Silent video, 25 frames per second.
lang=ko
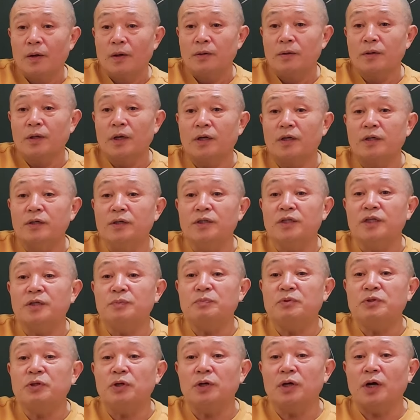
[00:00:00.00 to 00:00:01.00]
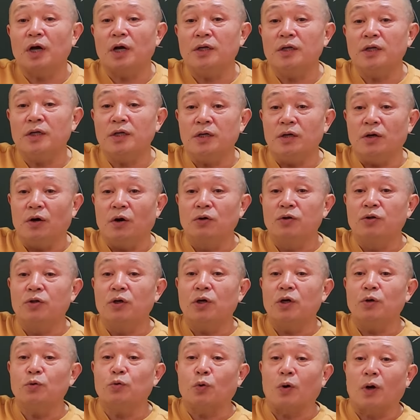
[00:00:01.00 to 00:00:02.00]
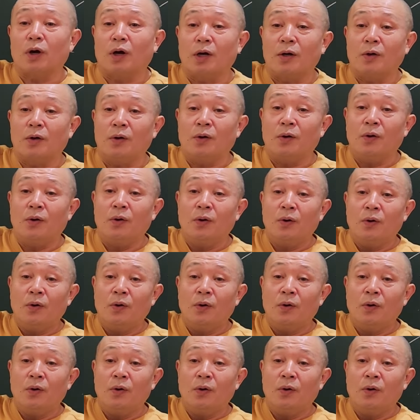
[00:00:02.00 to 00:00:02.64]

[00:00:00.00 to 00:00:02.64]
근데 그 십천간이 어떻게 돌아가요?